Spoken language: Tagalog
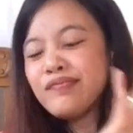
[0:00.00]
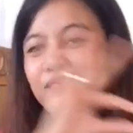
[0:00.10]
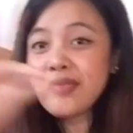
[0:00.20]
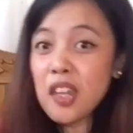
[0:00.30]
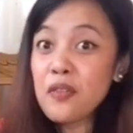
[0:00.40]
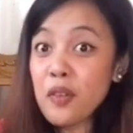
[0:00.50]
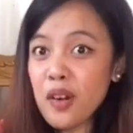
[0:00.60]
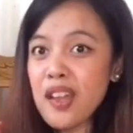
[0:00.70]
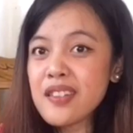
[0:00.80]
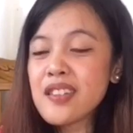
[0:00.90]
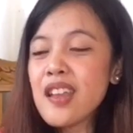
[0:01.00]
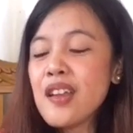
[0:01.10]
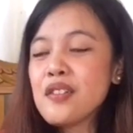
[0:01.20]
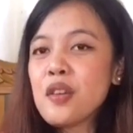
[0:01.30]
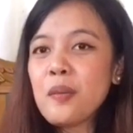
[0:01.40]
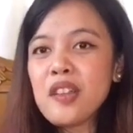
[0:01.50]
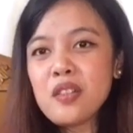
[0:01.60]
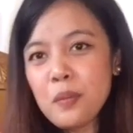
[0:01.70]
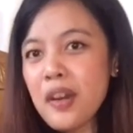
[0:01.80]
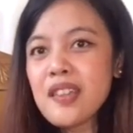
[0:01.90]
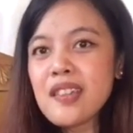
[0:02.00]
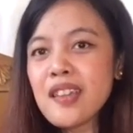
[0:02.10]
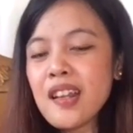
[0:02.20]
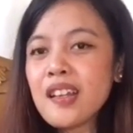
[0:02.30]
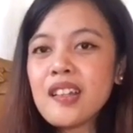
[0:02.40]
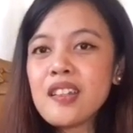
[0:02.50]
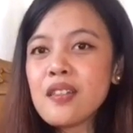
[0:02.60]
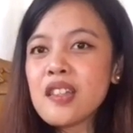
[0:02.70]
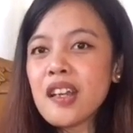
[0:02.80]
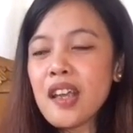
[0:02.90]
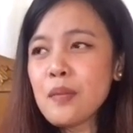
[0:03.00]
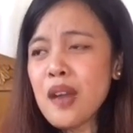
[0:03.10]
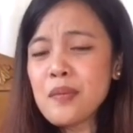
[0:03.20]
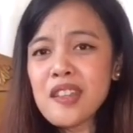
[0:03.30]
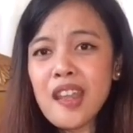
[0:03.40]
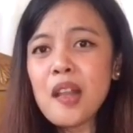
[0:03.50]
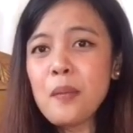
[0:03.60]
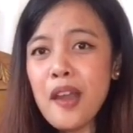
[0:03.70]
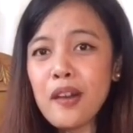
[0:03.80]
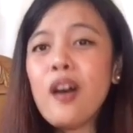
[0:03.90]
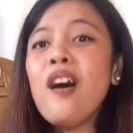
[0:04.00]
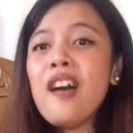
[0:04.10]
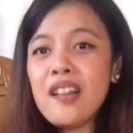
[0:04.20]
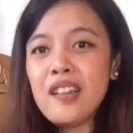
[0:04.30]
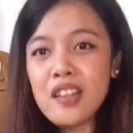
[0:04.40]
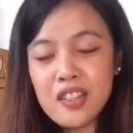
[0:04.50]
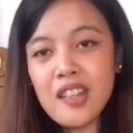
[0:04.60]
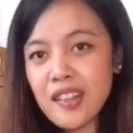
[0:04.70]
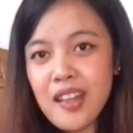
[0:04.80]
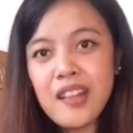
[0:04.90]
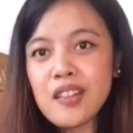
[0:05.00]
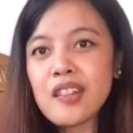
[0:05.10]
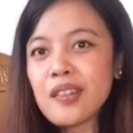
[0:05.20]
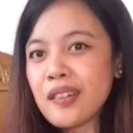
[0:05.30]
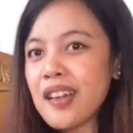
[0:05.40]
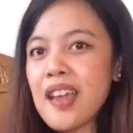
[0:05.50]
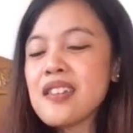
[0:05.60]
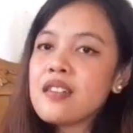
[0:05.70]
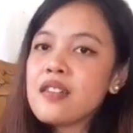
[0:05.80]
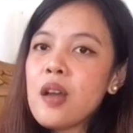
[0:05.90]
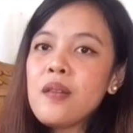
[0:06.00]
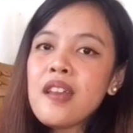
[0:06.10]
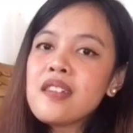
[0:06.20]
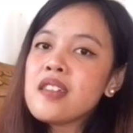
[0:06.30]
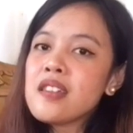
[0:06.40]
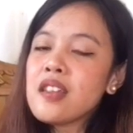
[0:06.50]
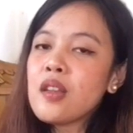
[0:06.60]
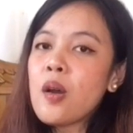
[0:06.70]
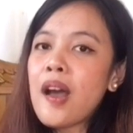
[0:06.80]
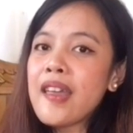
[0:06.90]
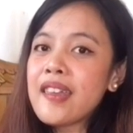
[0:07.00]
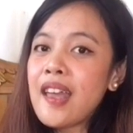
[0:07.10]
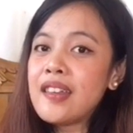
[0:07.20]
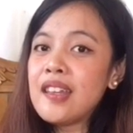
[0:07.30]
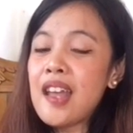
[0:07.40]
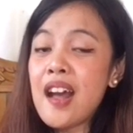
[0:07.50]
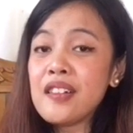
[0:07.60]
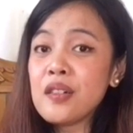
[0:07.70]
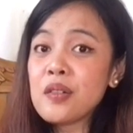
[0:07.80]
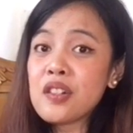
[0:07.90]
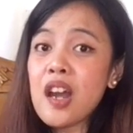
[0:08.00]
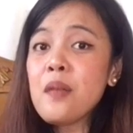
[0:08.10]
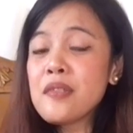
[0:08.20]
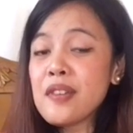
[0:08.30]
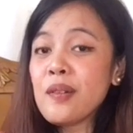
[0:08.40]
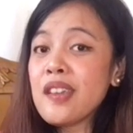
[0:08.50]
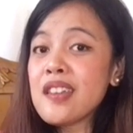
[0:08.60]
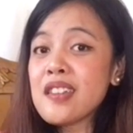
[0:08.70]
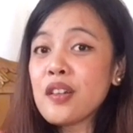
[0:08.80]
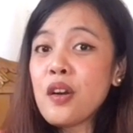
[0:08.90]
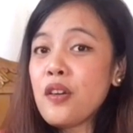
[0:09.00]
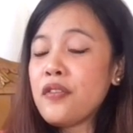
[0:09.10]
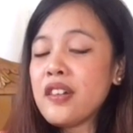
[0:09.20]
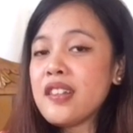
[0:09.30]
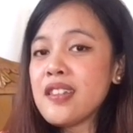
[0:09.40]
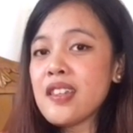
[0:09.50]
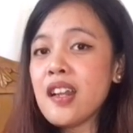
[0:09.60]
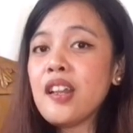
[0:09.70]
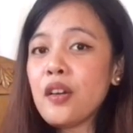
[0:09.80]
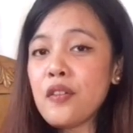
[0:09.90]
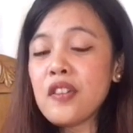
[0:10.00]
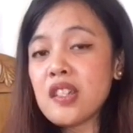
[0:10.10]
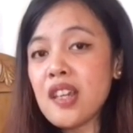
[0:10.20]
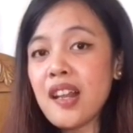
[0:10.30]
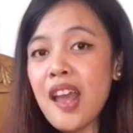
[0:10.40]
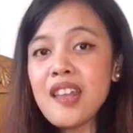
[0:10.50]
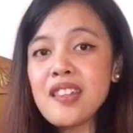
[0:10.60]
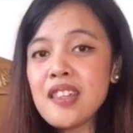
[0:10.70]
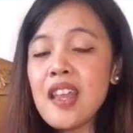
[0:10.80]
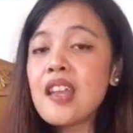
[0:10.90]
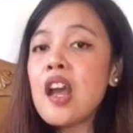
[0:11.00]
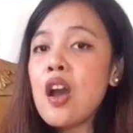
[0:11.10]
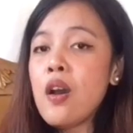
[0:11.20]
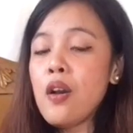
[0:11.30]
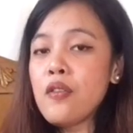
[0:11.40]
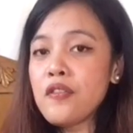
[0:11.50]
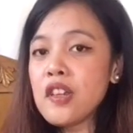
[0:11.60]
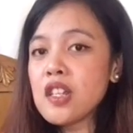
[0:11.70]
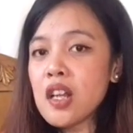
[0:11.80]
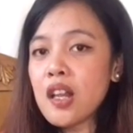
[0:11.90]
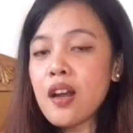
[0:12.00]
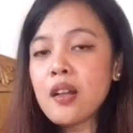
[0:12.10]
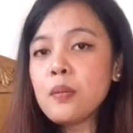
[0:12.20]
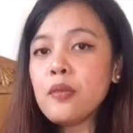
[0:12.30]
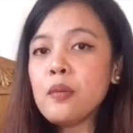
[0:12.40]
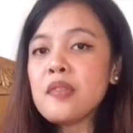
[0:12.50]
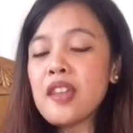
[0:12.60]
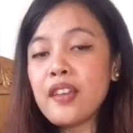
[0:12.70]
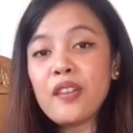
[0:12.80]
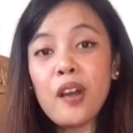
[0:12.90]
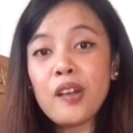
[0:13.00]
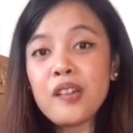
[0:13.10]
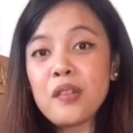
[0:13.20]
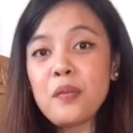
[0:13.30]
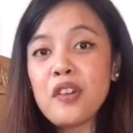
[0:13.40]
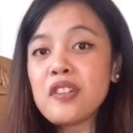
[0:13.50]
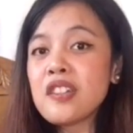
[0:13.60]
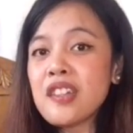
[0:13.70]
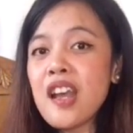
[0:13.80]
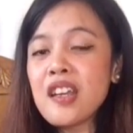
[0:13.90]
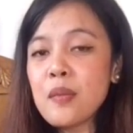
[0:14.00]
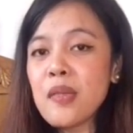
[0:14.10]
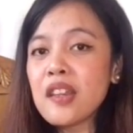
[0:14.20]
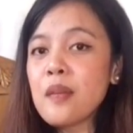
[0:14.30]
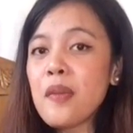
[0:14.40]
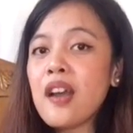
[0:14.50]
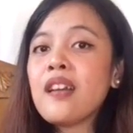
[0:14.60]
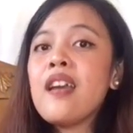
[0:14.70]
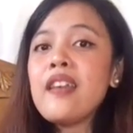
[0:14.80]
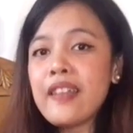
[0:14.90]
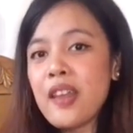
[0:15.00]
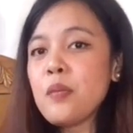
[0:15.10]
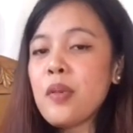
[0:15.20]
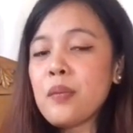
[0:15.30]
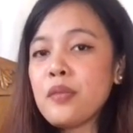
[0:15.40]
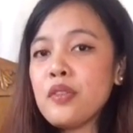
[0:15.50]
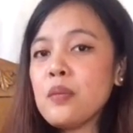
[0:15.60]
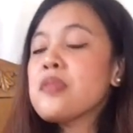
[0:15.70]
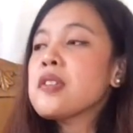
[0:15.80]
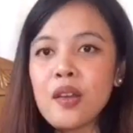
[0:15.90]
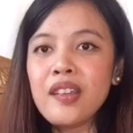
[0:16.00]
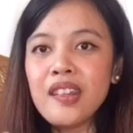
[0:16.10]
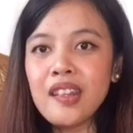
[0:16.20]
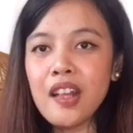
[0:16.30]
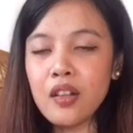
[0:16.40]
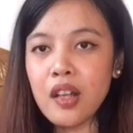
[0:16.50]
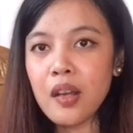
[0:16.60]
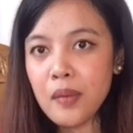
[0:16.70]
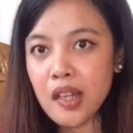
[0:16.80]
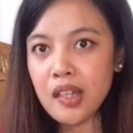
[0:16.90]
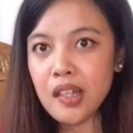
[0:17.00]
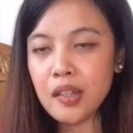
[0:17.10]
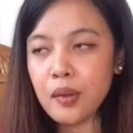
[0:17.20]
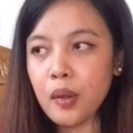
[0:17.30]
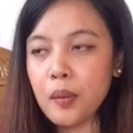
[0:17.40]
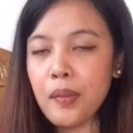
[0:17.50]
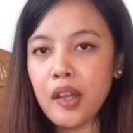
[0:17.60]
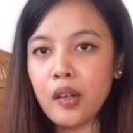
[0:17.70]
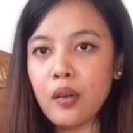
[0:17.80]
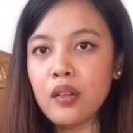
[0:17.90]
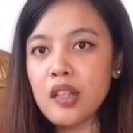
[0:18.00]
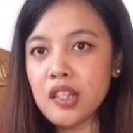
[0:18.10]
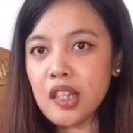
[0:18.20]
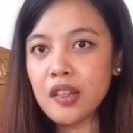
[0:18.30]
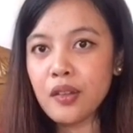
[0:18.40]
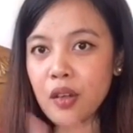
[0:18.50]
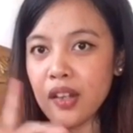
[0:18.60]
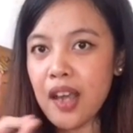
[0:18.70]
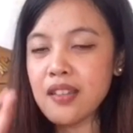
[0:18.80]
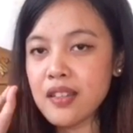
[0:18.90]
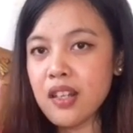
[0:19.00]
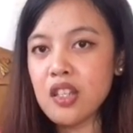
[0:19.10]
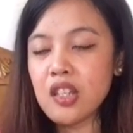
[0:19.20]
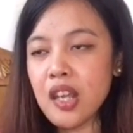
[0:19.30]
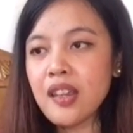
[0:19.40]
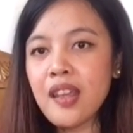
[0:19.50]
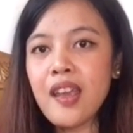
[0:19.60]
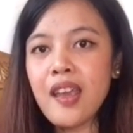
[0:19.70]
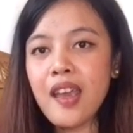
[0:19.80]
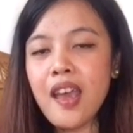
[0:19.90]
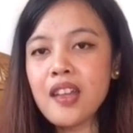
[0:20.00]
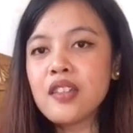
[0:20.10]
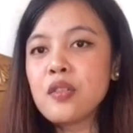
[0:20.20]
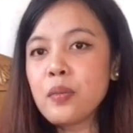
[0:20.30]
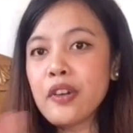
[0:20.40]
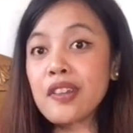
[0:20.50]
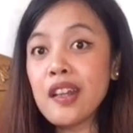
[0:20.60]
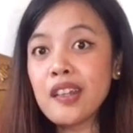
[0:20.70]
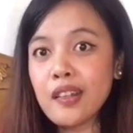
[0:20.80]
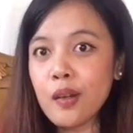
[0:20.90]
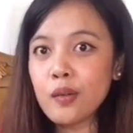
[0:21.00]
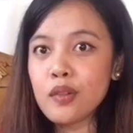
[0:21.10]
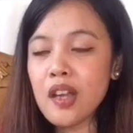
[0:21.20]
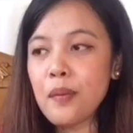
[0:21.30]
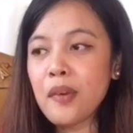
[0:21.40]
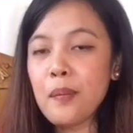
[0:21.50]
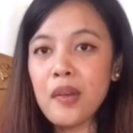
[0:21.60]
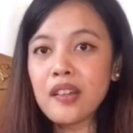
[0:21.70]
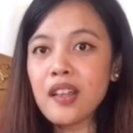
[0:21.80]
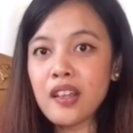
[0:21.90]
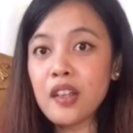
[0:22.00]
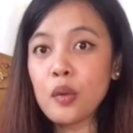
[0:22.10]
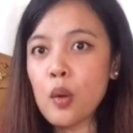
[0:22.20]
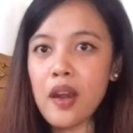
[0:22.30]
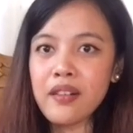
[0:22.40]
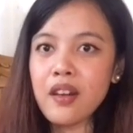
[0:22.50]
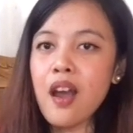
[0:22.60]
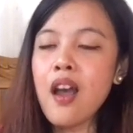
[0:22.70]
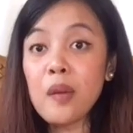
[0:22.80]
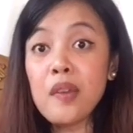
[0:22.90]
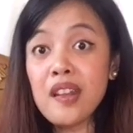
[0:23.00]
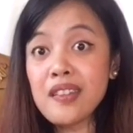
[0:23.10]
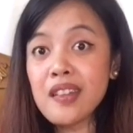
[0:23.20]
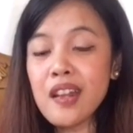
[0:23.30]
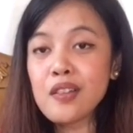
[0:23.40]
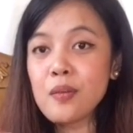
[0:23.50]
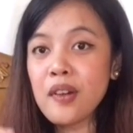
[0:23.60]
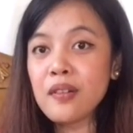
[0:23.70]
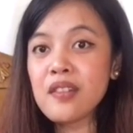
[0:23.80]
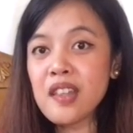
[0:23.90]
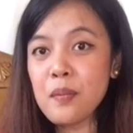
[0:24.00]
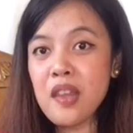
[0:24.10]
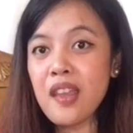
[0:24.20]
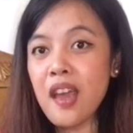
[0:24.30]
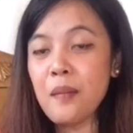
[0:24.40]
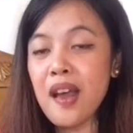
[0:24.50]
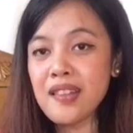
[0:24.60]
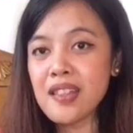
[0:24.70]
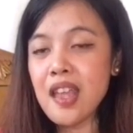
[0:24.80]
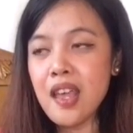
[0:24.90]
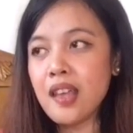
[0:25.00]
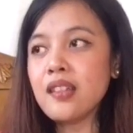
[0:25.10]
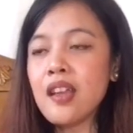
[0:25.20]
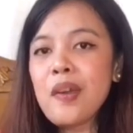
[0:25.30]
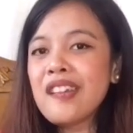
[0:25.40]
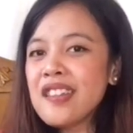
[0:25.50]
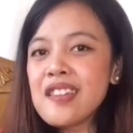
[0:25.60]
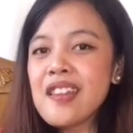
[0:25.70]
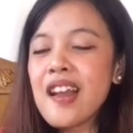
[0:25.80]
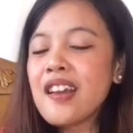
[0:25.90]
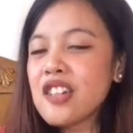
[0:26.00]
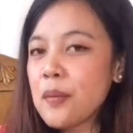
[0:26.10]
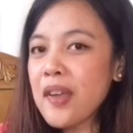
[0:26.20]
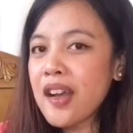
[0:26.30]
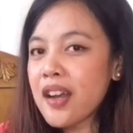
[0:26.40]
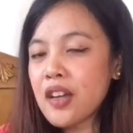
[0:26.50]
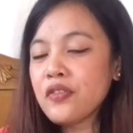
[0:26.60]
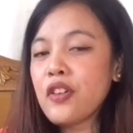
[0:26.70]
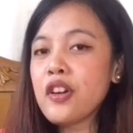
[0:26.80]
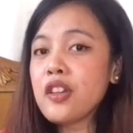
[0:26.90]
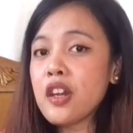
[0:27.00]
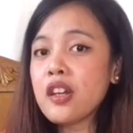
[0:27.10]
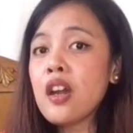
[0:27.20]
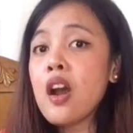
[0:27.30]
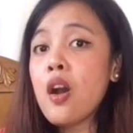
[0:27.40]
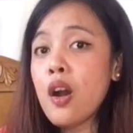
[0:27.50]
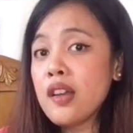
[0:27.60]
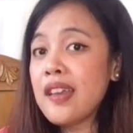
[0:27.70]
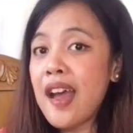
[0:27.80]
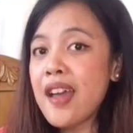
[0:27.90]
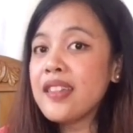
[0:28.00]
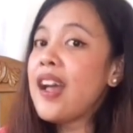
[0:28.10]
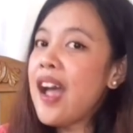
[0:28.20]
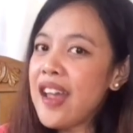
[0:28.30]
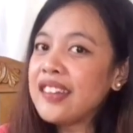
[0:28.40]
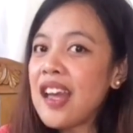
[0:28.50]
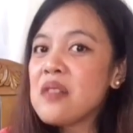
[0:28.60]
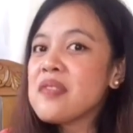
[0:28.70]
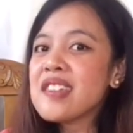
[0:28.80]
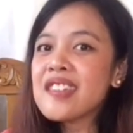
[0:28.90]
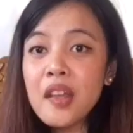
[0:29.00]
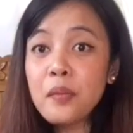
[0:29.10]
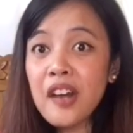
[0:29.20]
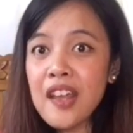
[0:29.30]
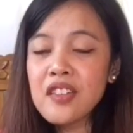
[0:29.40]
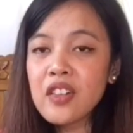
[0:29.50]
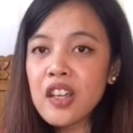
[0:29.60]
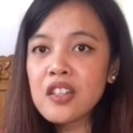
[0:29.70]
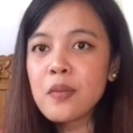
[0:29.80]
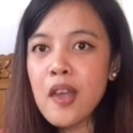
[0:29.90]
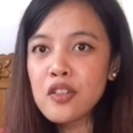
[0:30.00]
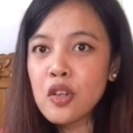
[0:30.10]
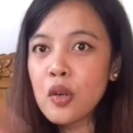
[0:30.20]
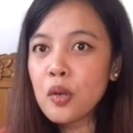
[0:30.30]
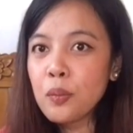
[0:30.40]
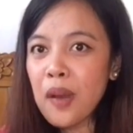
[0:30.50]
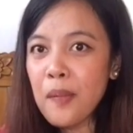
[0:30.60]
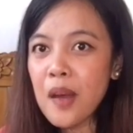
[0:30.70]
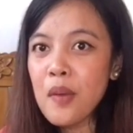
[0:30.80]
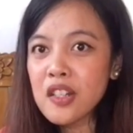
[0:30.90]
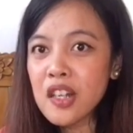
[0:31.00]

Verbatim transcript: difference. So, medyo pricey talaga dito sa K-Popsicle. Pero, legit na legit to, guys. So, next is itong Eye Candy Hallyo Shop. So, yes, nag-offer din sila ng official lightstick, official albums, and other merch ng iba't ibang K-pop groups. So, hindi din ako nakabili dito, pero legit to, guys. Legit and super daling kausap kapag nag-inquire ka. Mabilis silang sumagot sa PM as in. Meron din silang Shopee account for their on-hand items. The price range, medyo mababa siya